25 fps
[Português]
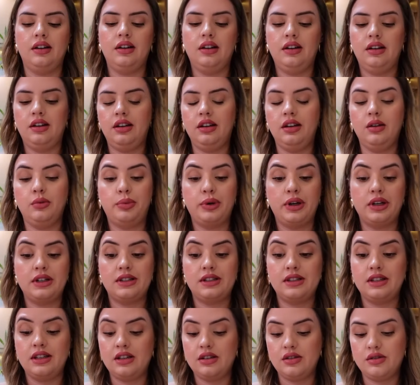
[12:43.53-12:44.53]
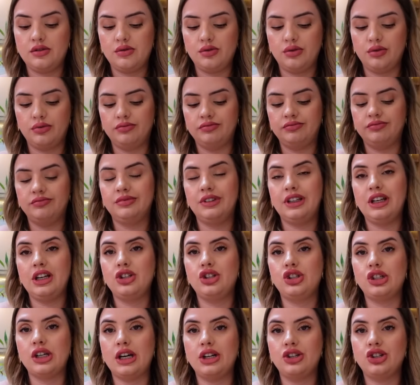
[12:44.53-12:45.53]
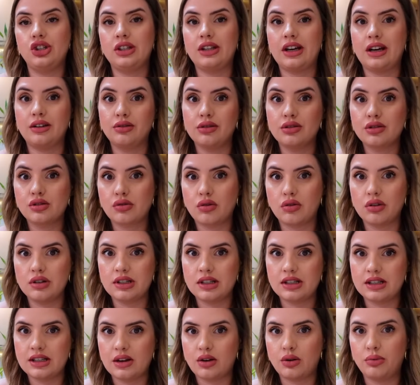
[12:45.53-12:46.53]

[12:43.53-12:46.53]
E eu preciso deixar editado as coisas, né?